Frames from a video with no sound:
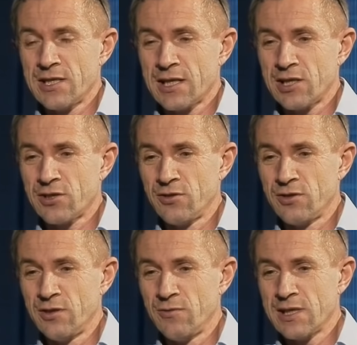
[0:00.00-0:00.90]
jest jakaś
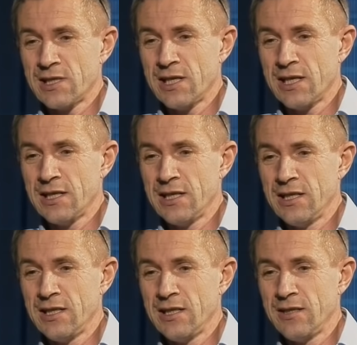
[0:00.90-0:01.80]
kontynuacja
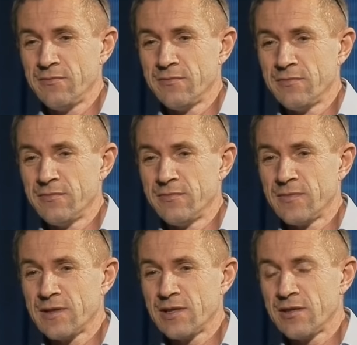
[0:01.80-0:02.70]
i, i,
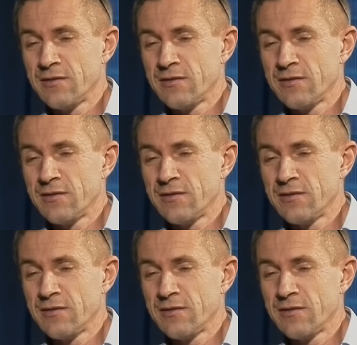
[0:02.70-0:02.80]
mm,